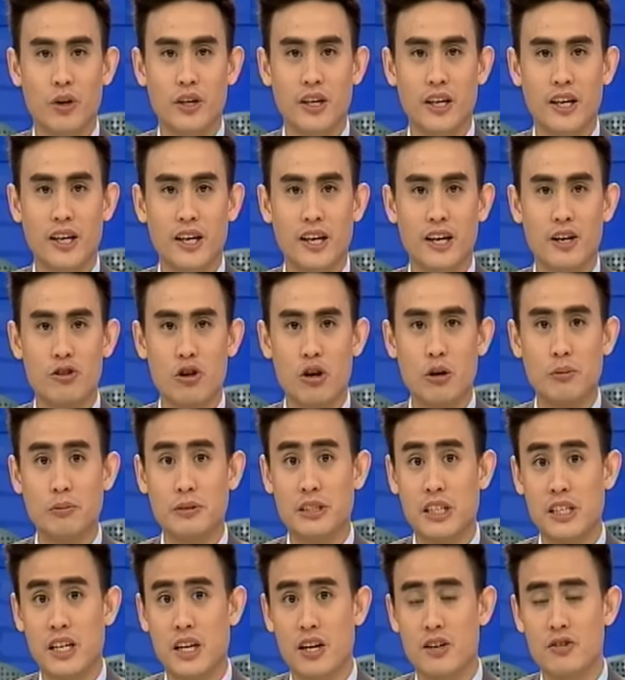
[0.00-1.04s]
วันนี้เรา
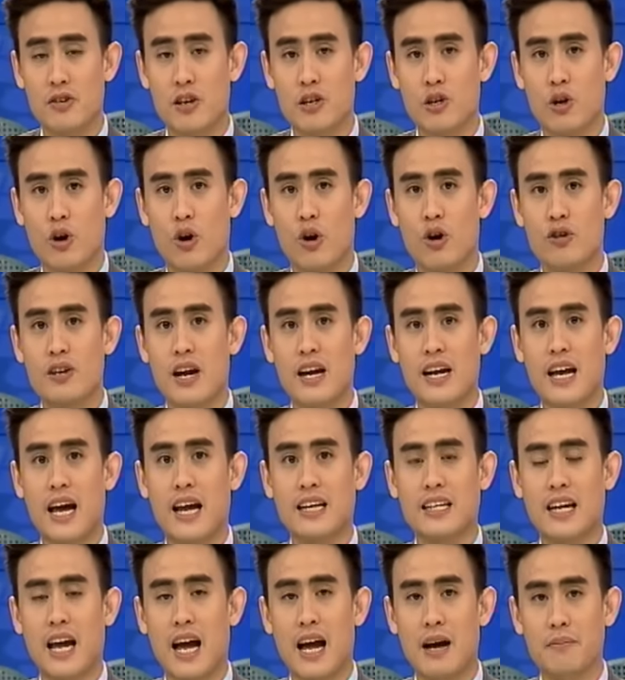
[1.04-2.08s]
นำเสนอเรื่องของแรง
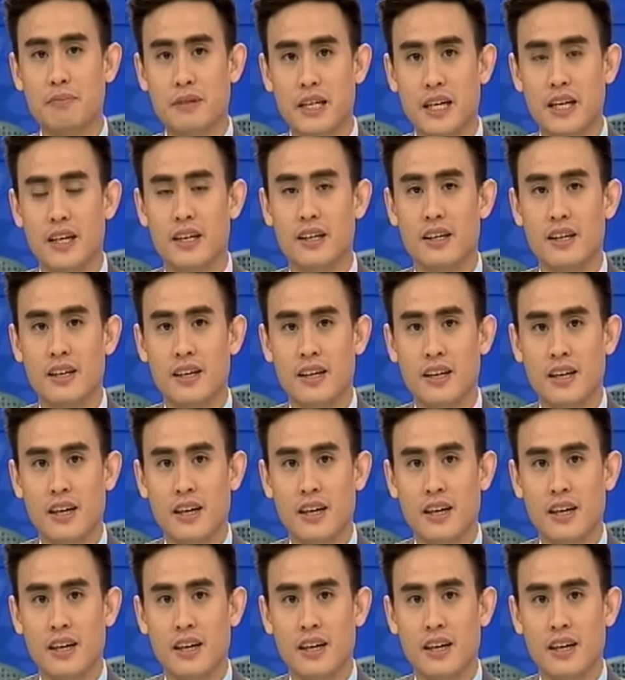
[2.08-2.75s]
งานข้ามถิ่น